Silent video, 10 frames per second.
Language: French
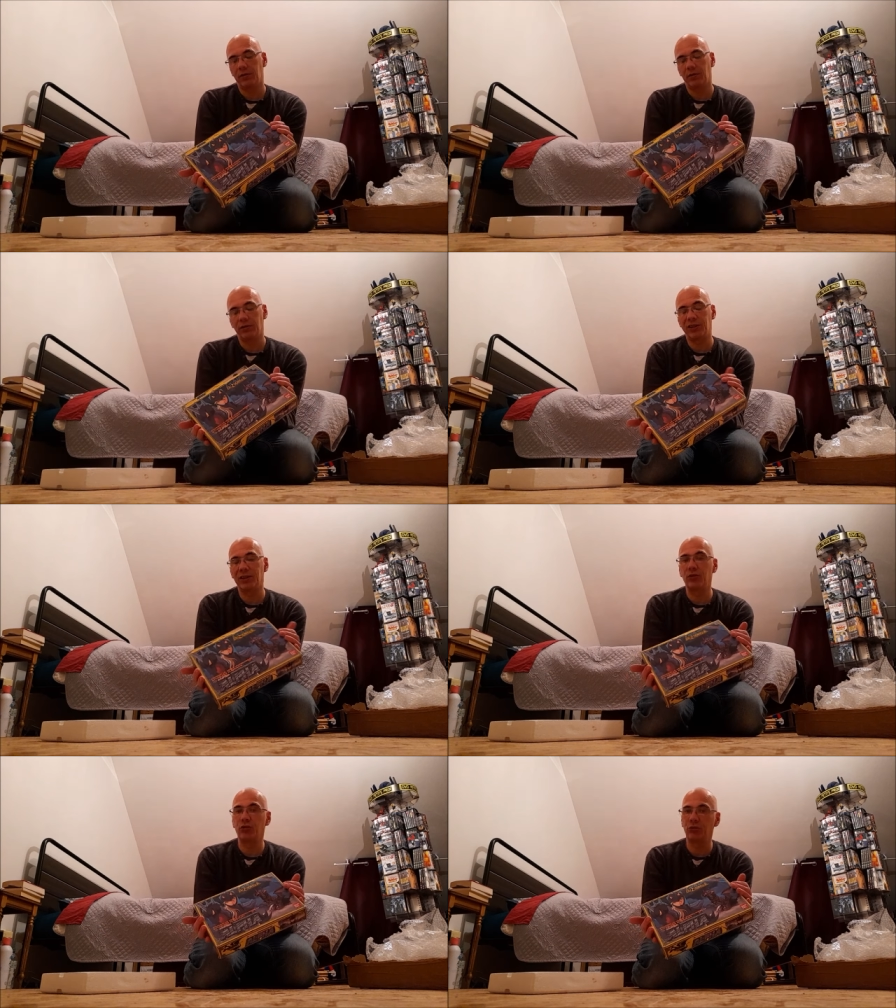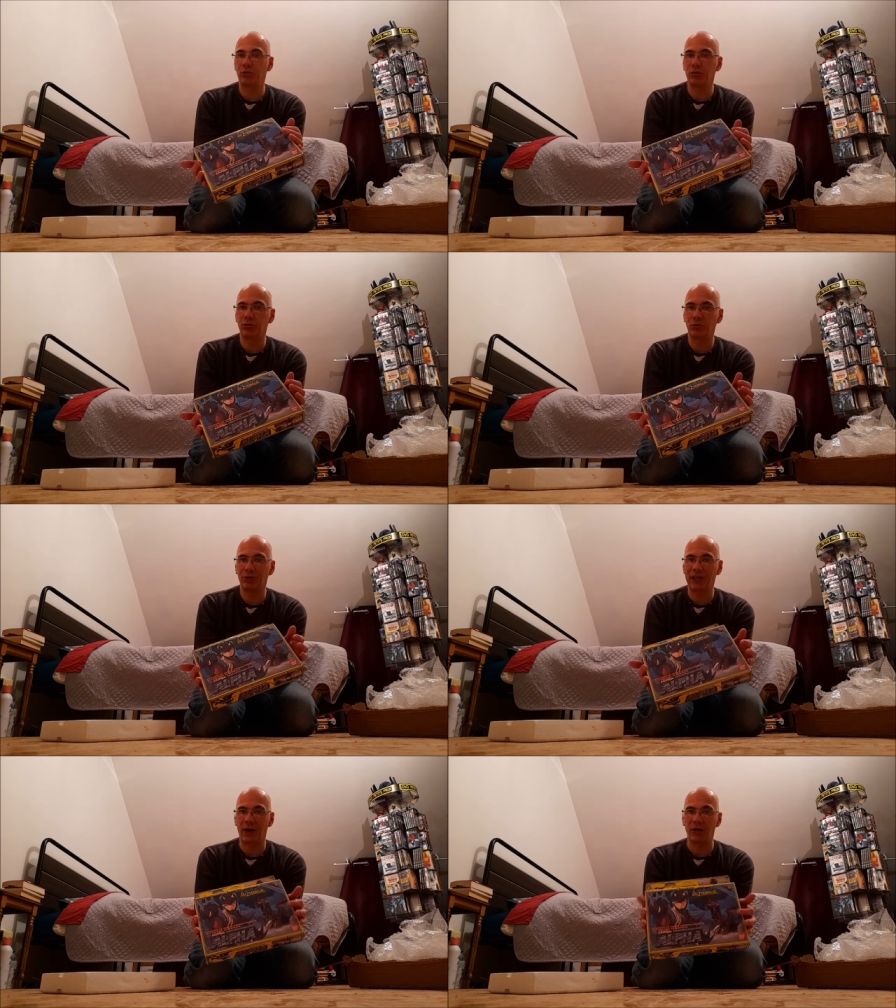euh, qui seraient autour de,
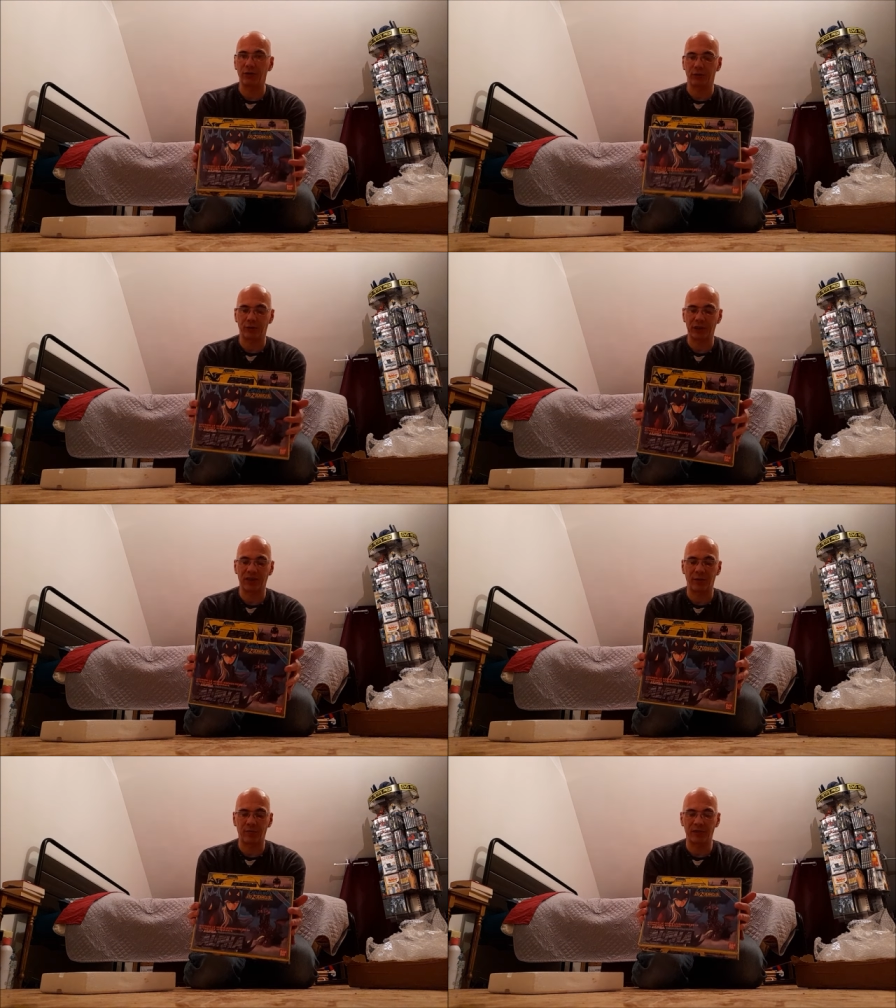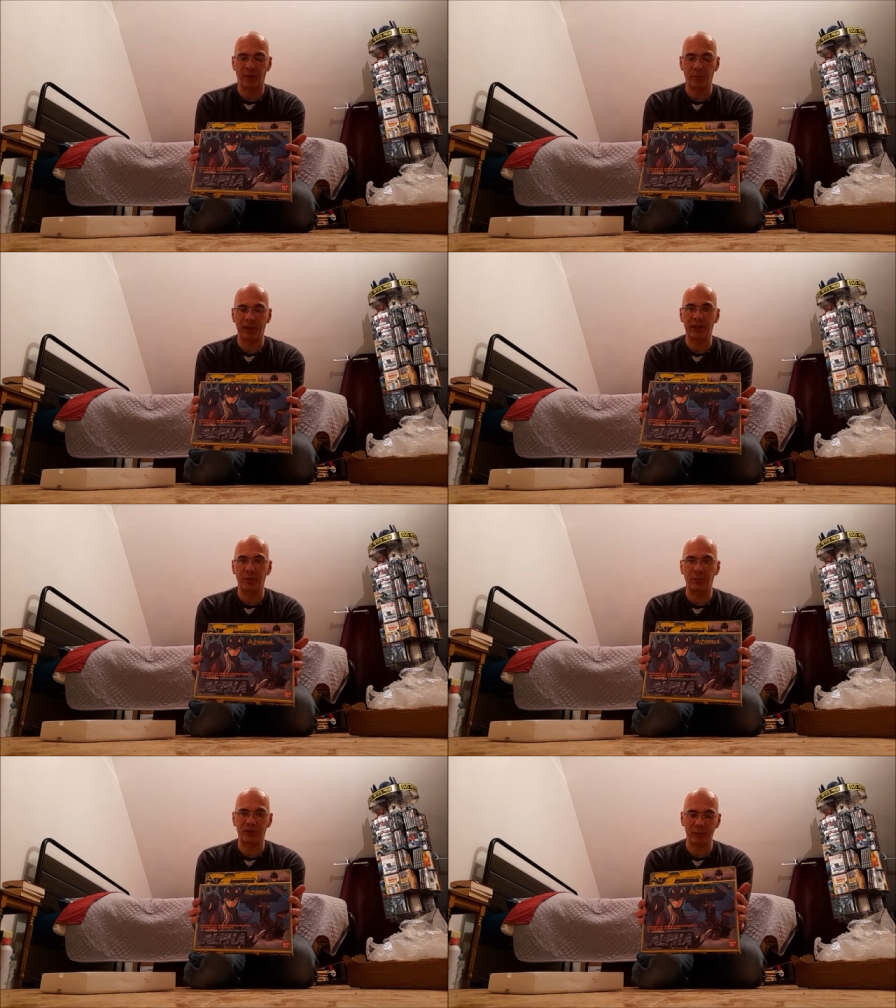40, ça, ça va, peut-être
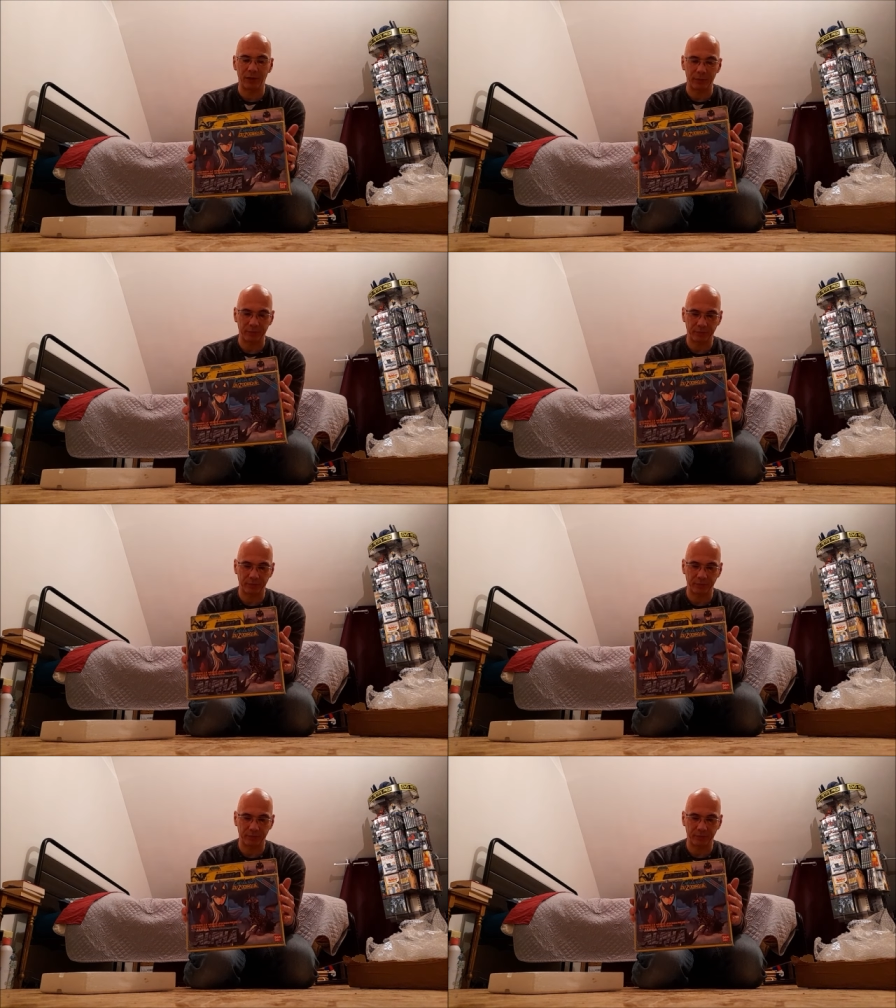être possible.